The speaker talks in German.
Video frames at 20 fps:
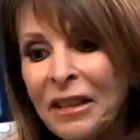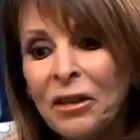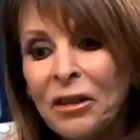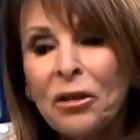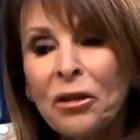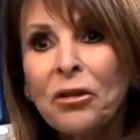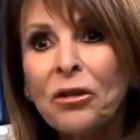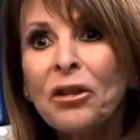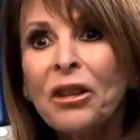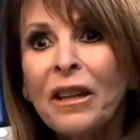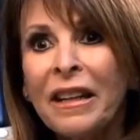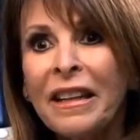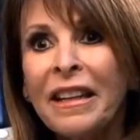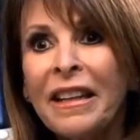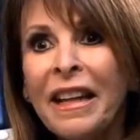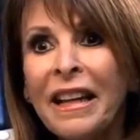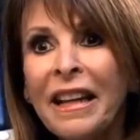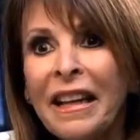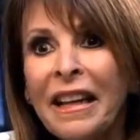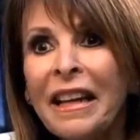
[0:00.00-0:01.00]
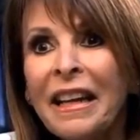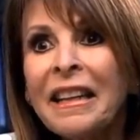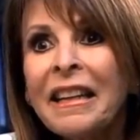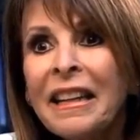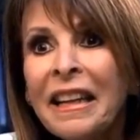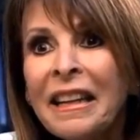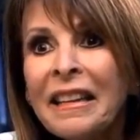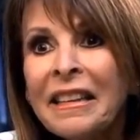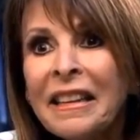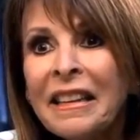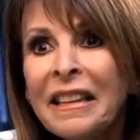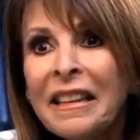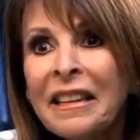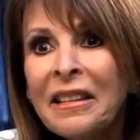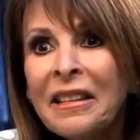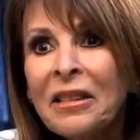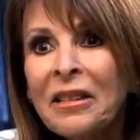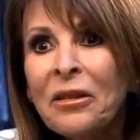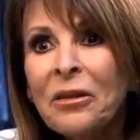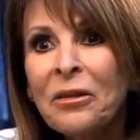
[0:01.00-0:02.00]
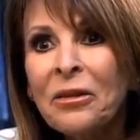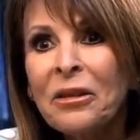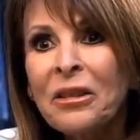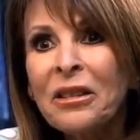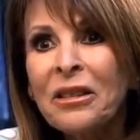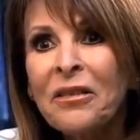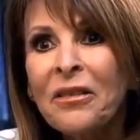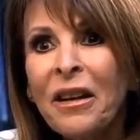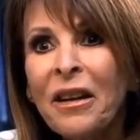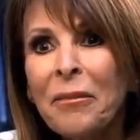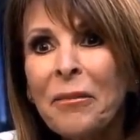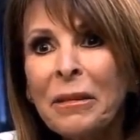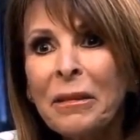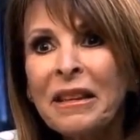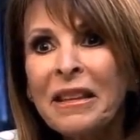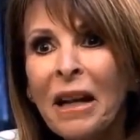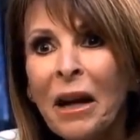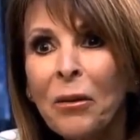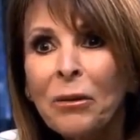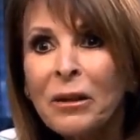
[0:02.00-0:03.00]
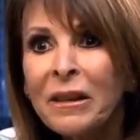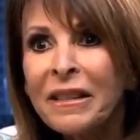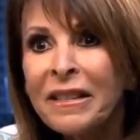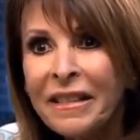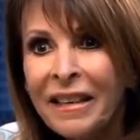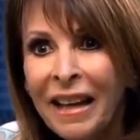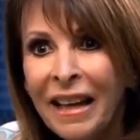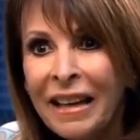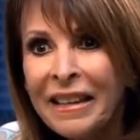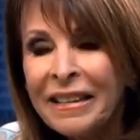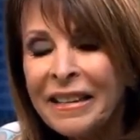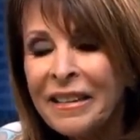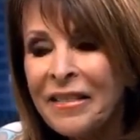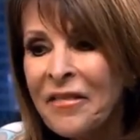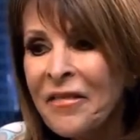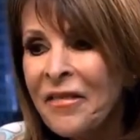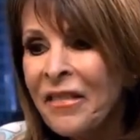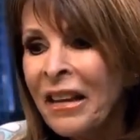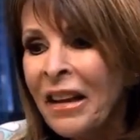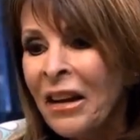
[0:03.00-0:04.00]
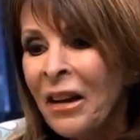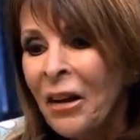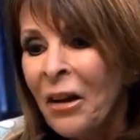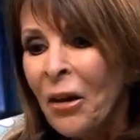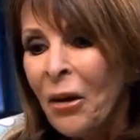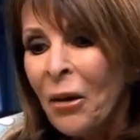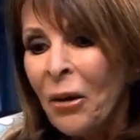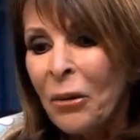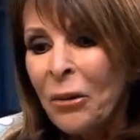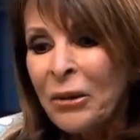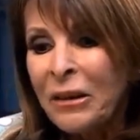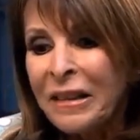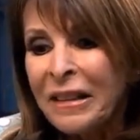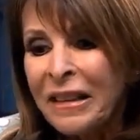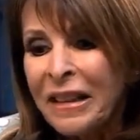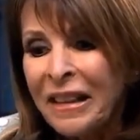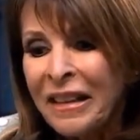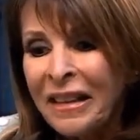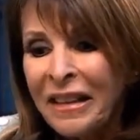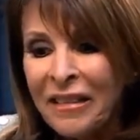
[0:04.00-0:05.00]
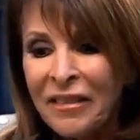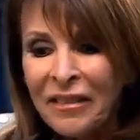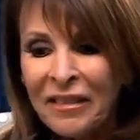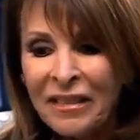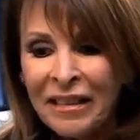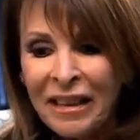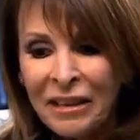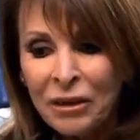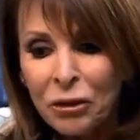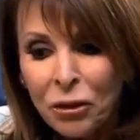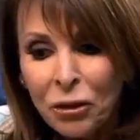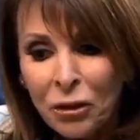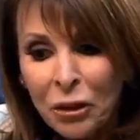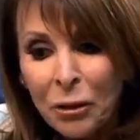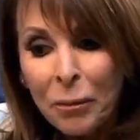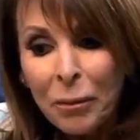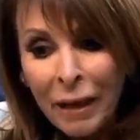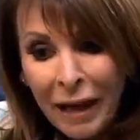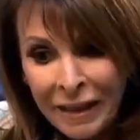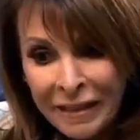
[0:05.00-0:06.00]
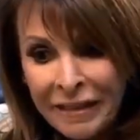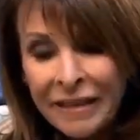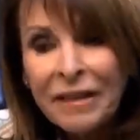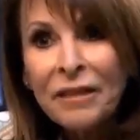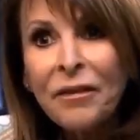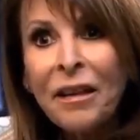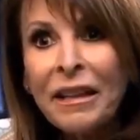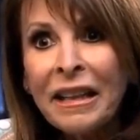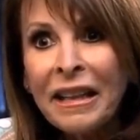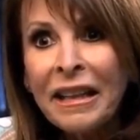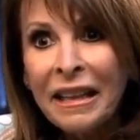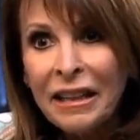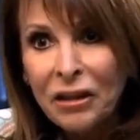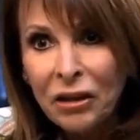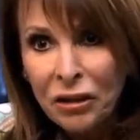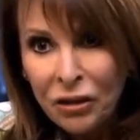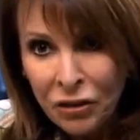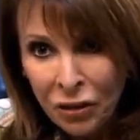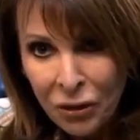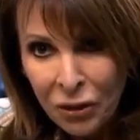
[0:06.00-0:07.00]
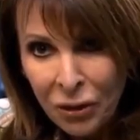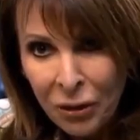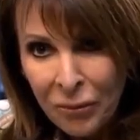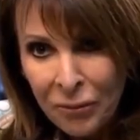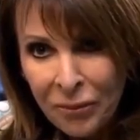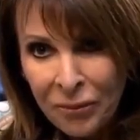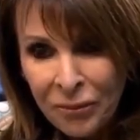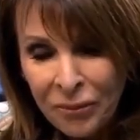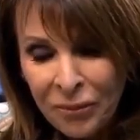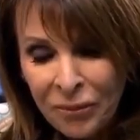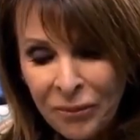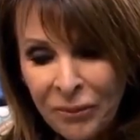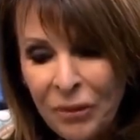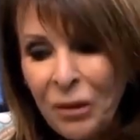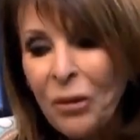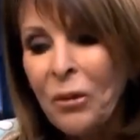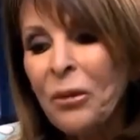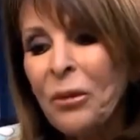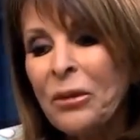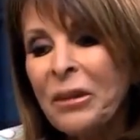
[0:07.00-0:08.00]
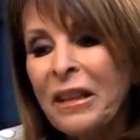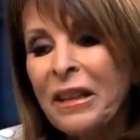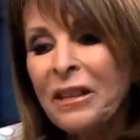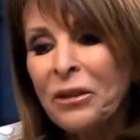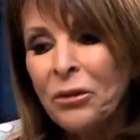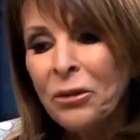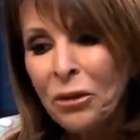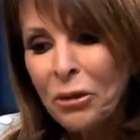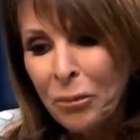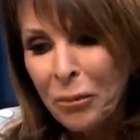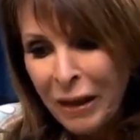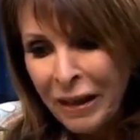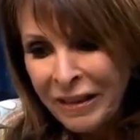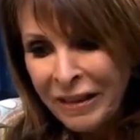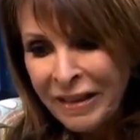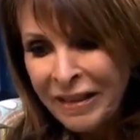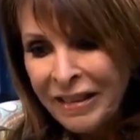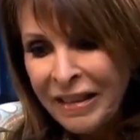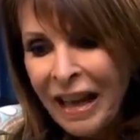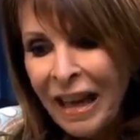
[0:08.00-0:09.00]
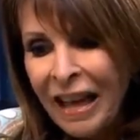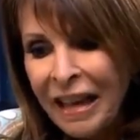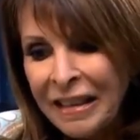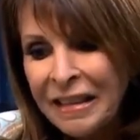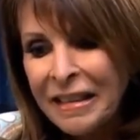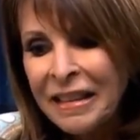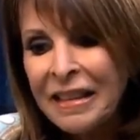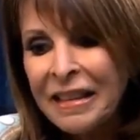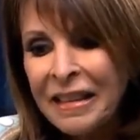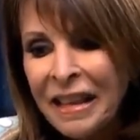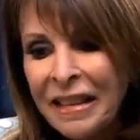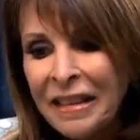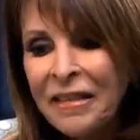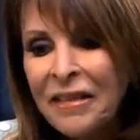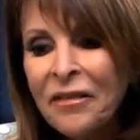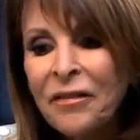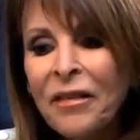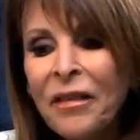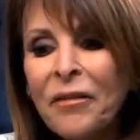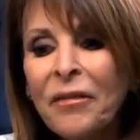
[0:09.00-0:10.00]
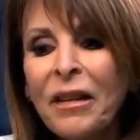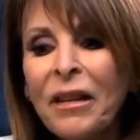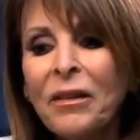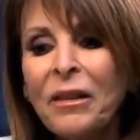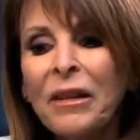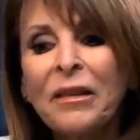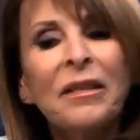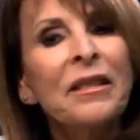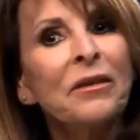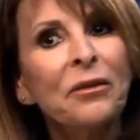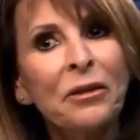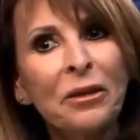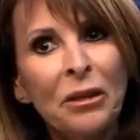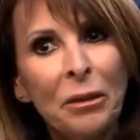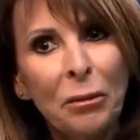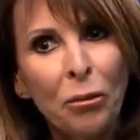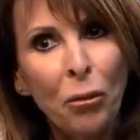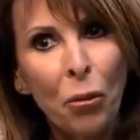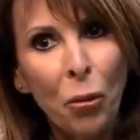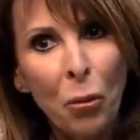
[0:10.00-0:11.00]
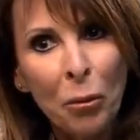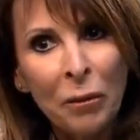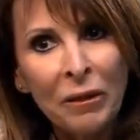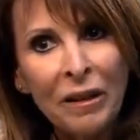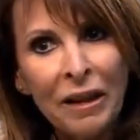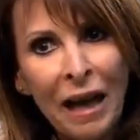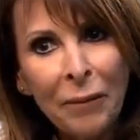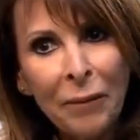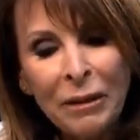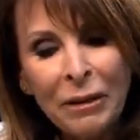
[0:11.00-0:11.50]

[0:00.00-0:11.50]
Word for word: natürlich eine kleine Engländerin und war ein bisschen Außenseiter. Und der Türk Brands war der Regisseur. Und der Türk Brands hatte dann, wenn wir unsere Proben gehabt